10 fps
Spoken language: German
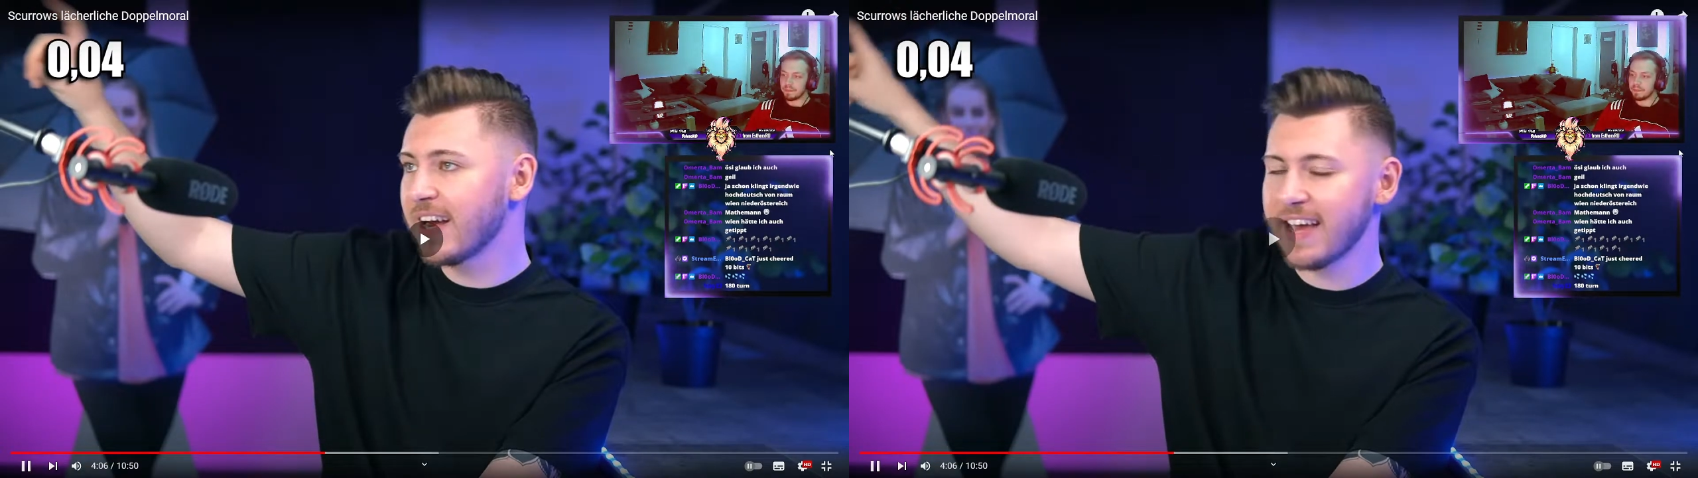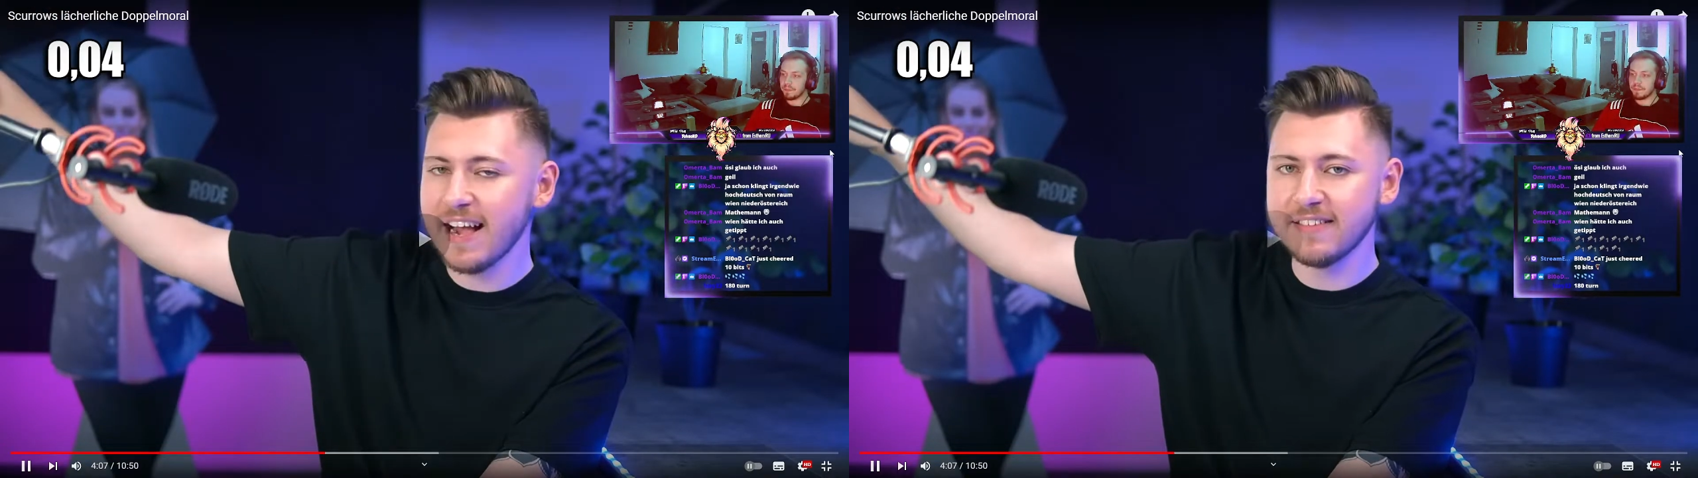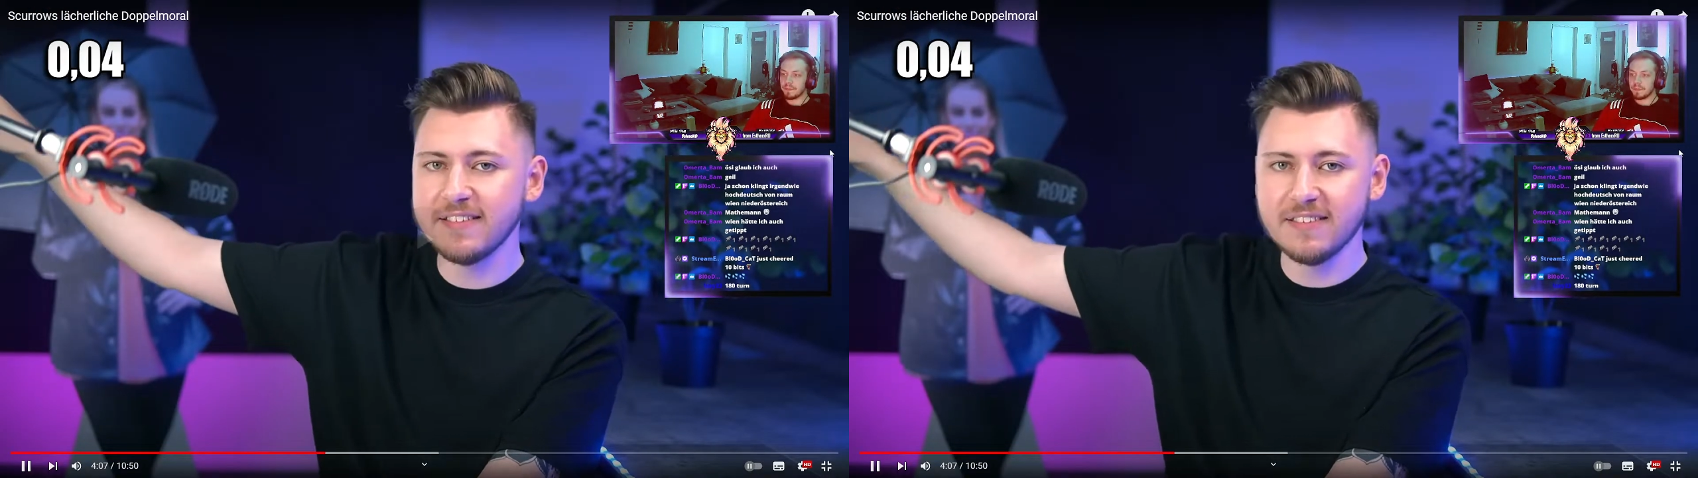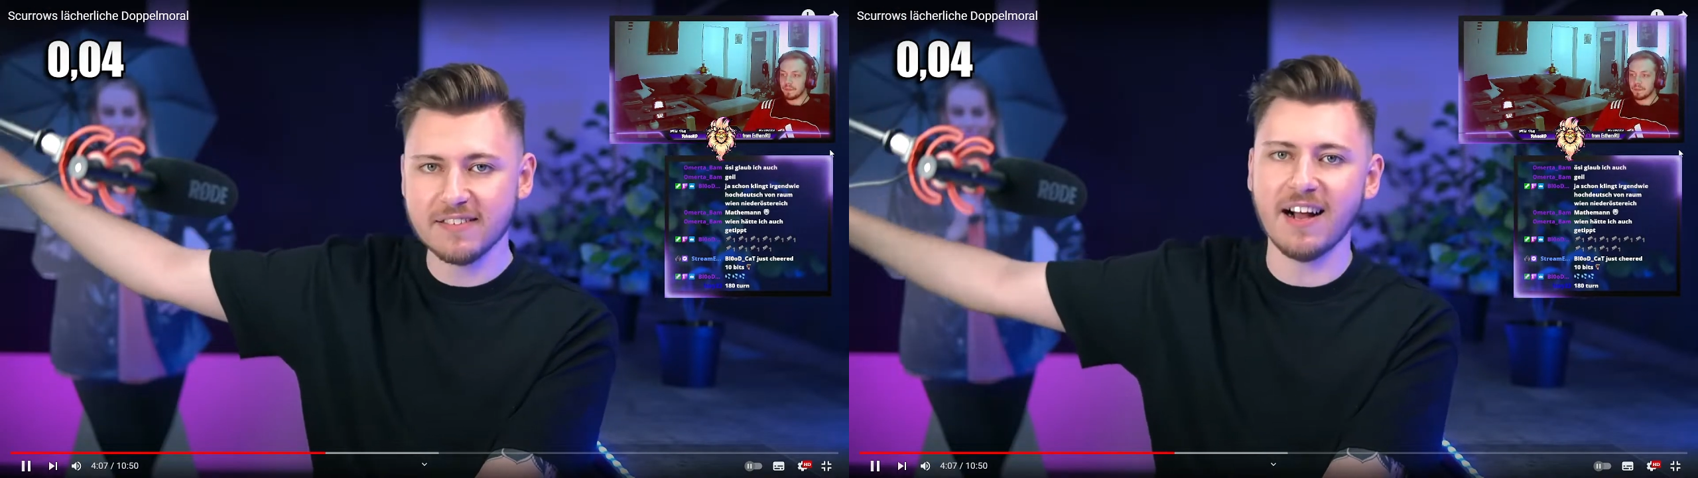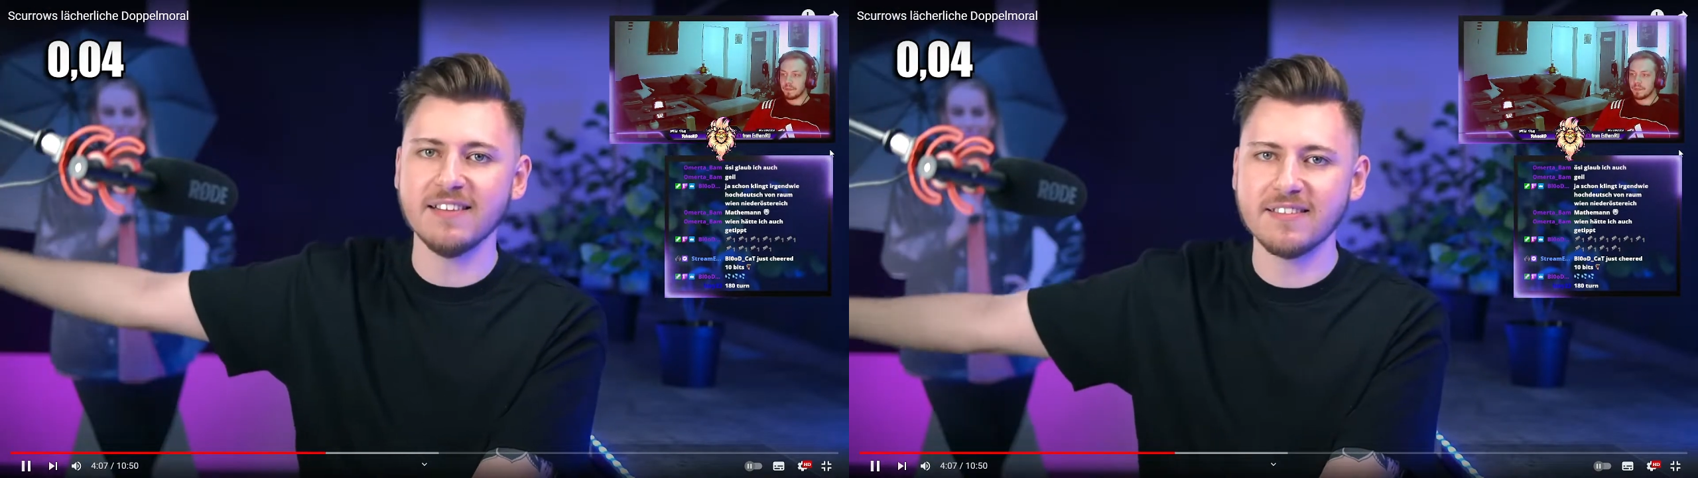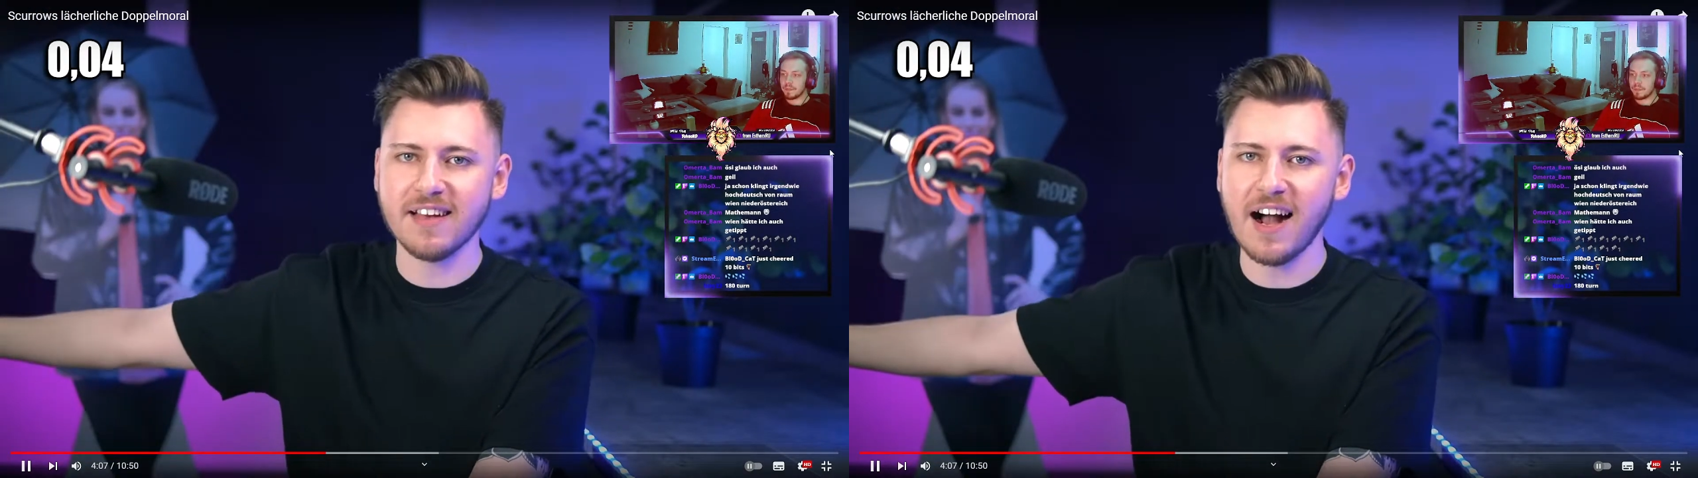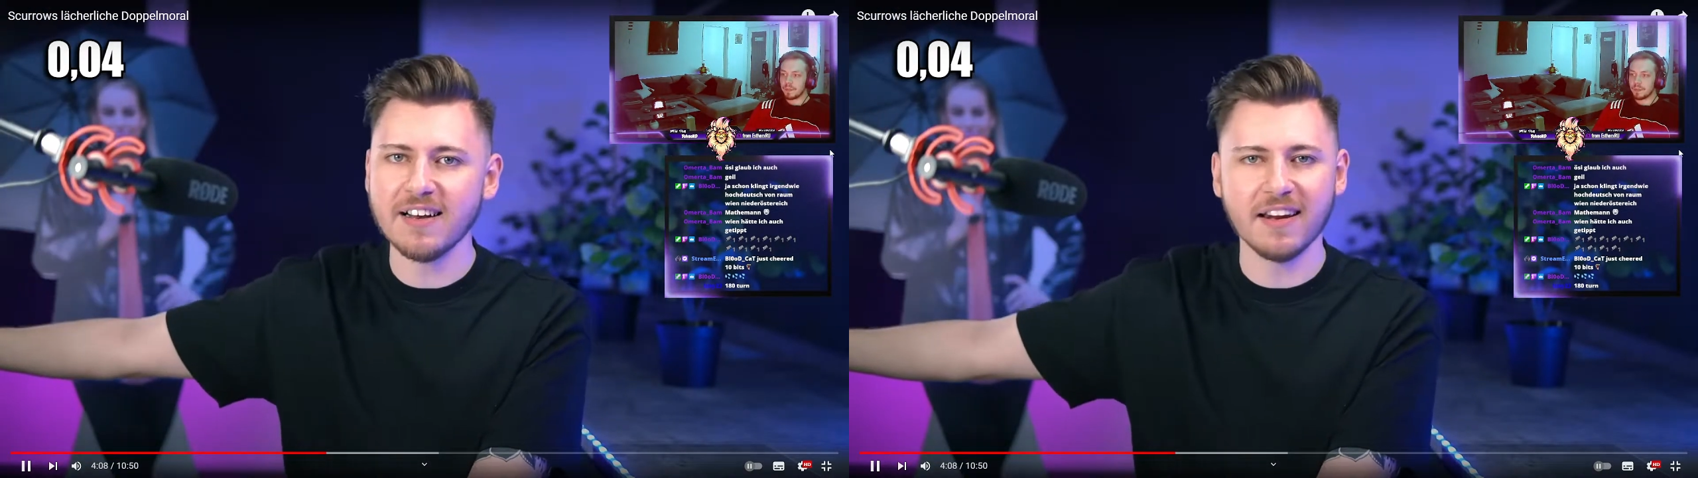Wenn du Geld siehst als Zahl,